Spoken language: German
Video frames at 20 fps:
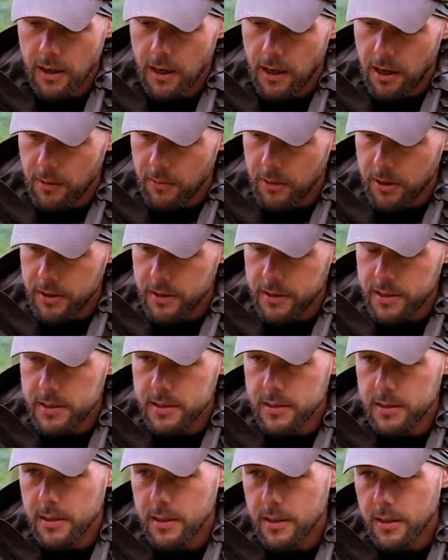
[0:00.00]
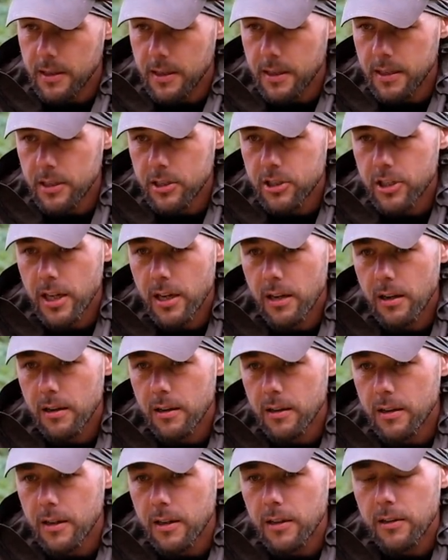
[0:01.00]
Aber in diesem Gear Channel,
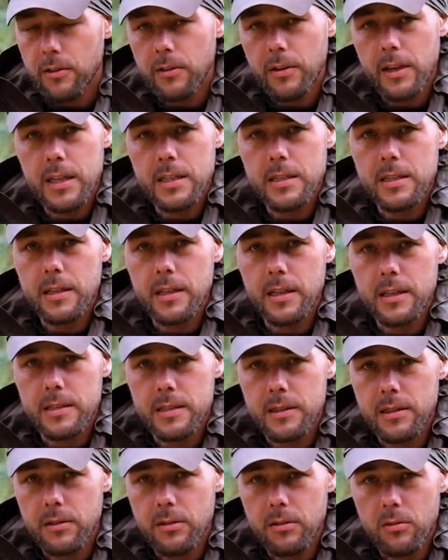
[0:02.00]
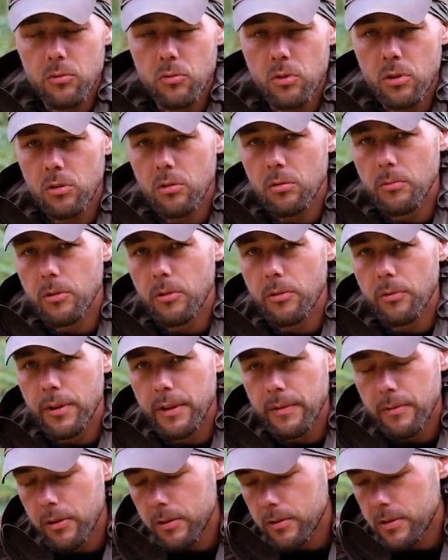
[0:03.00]
da geht es ja jetzt nicht nur um
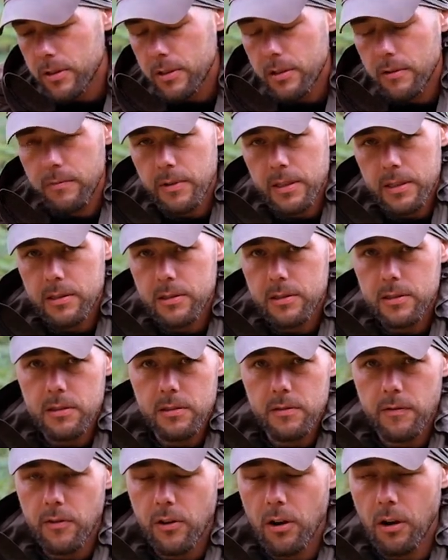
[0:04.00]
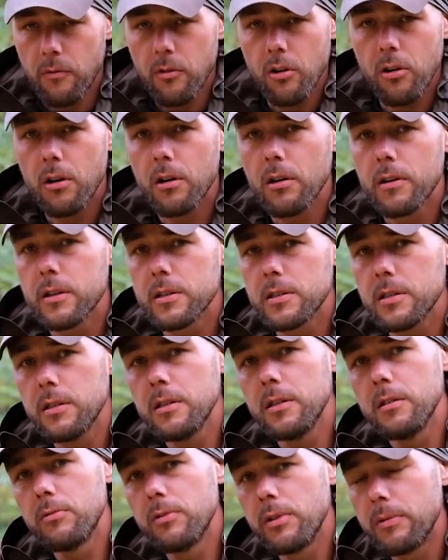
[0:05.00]
Reviews. Ihr wisst von Anfang an, dass
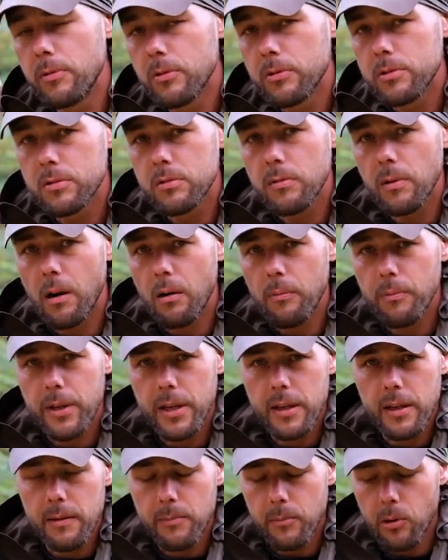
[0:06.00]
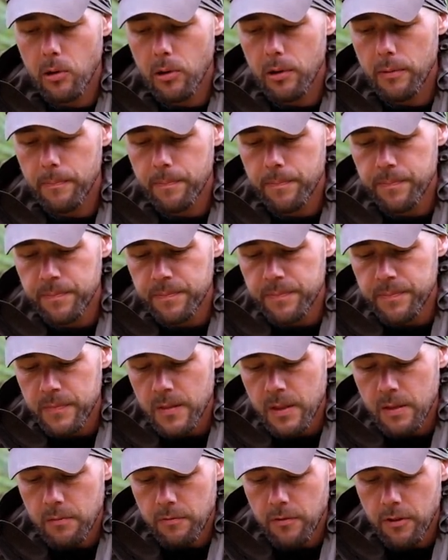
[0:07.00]
ich Reviews überhaupt nicht gern mache
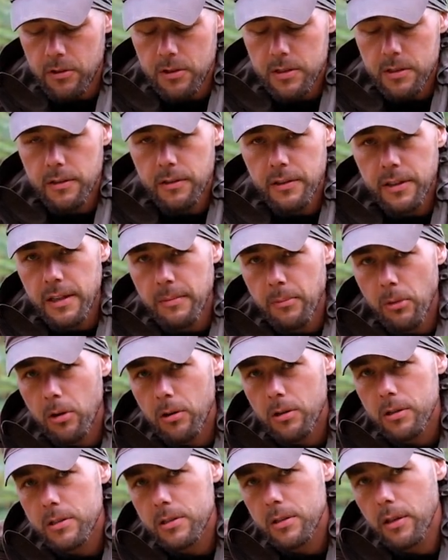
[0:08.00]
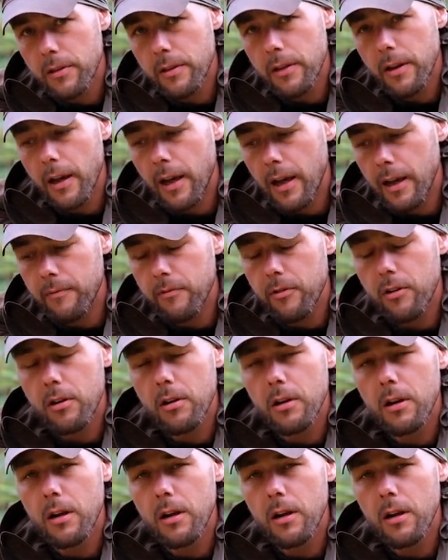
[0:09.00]
und fast nie mache, sondern einfach